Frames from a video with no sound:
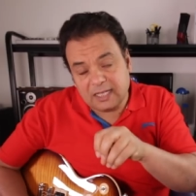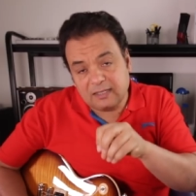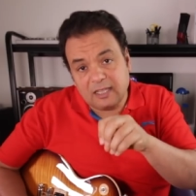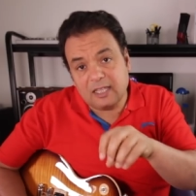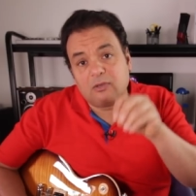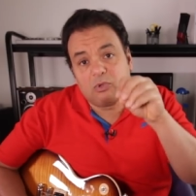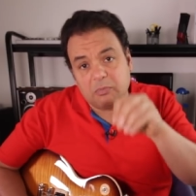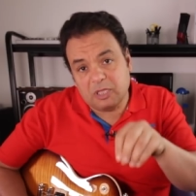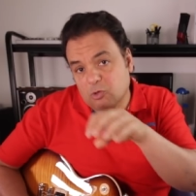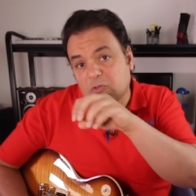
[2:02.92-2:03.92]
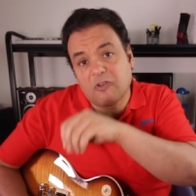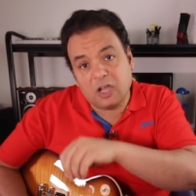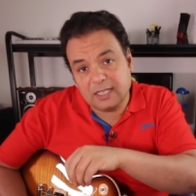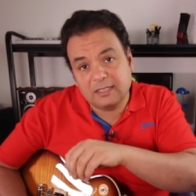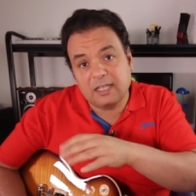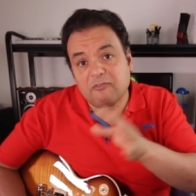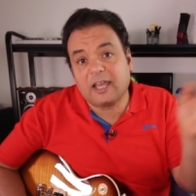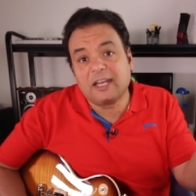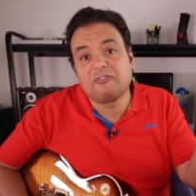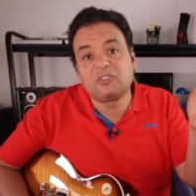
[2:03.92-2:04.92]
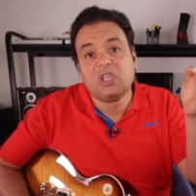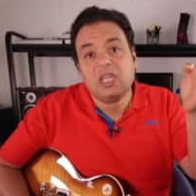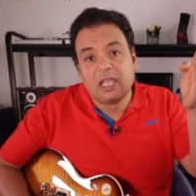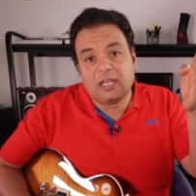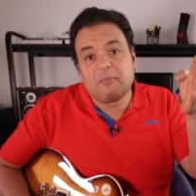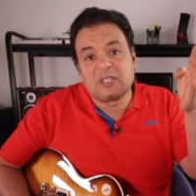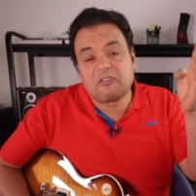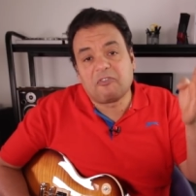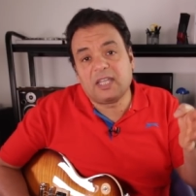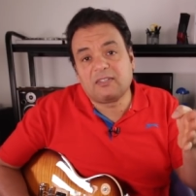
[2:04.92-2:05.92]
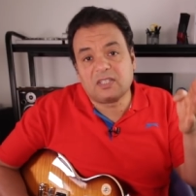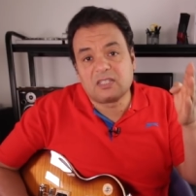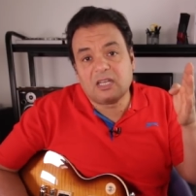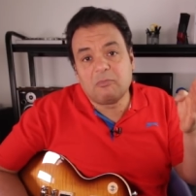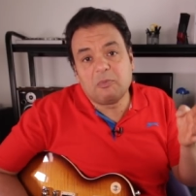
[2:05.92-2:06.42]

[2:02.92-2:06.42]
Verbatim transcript: قد ايه والمي والفا قد ايه فعرفت ان مسافات السلم